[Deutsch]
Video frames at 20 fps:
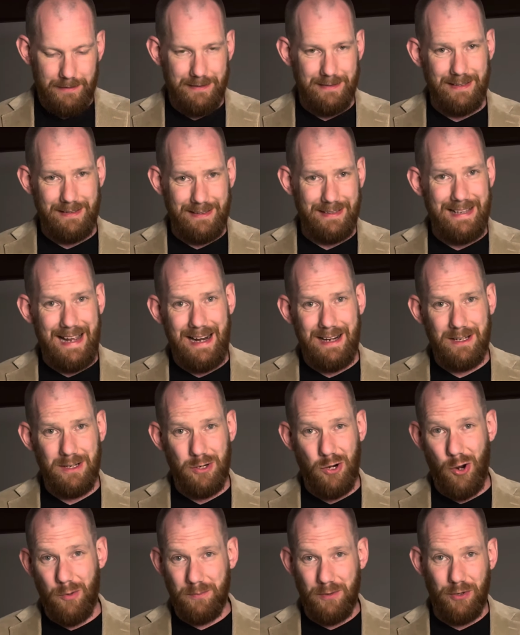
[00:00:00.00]
Dieser Gedanke
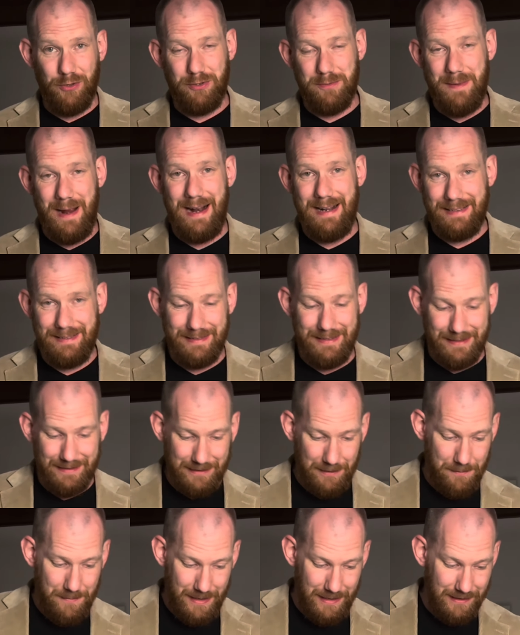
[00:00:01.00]
kommt aus dem Alten
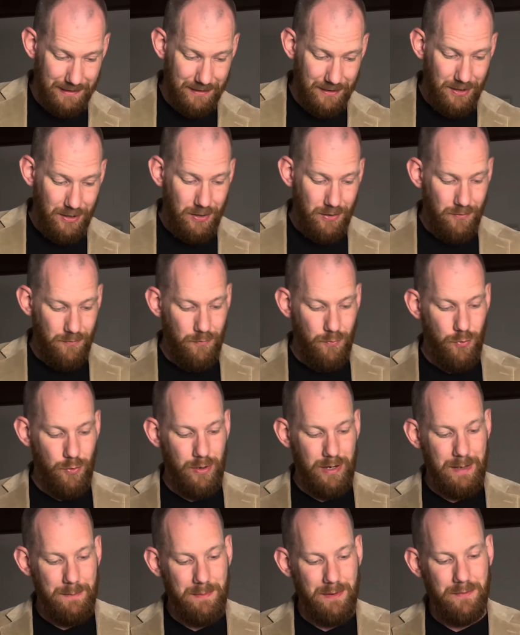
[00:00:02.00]
Testament wo
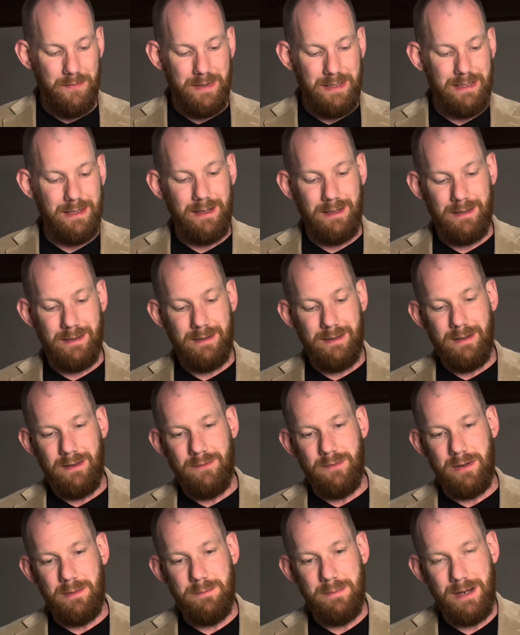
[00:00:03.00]
immer wieder,
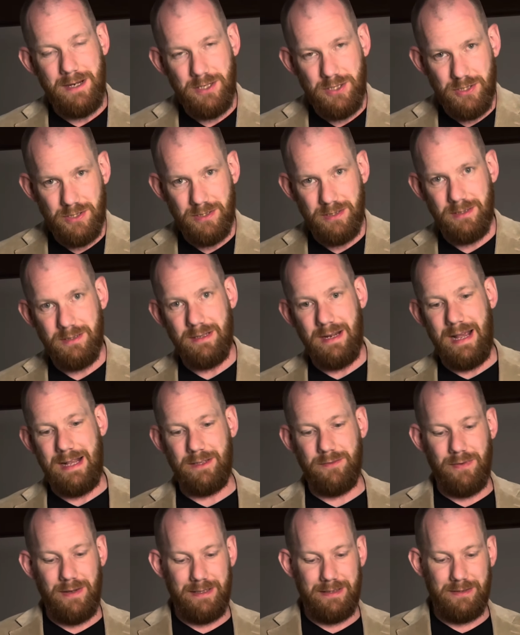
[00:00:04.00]
wenn Menschen
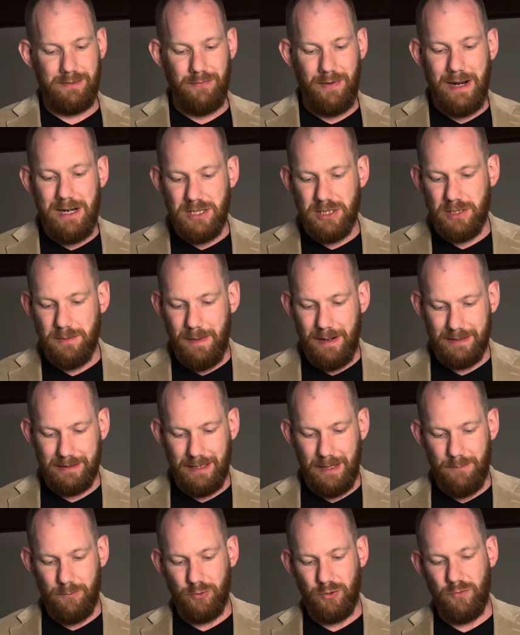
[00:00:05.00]
etwas falsch gemacht
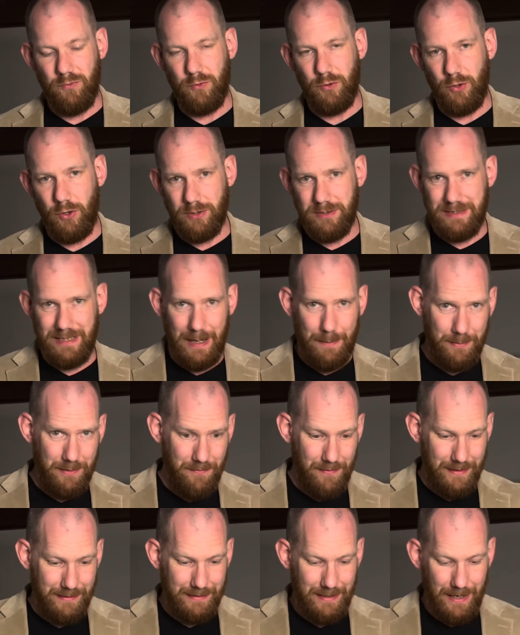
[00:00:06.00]
haben oder von Gott sich
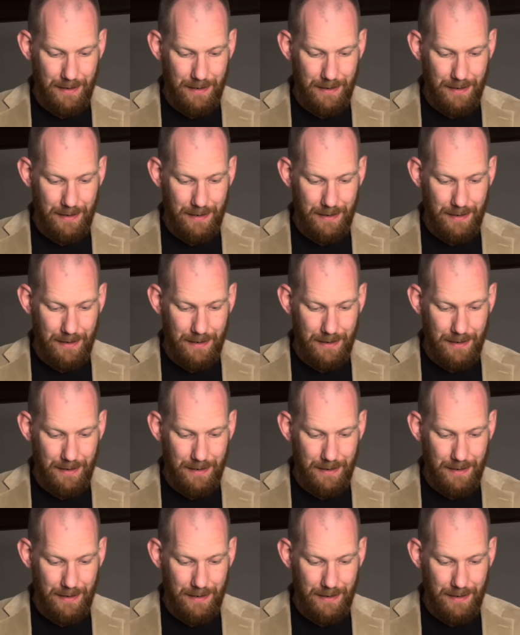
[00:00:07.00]
abgewandt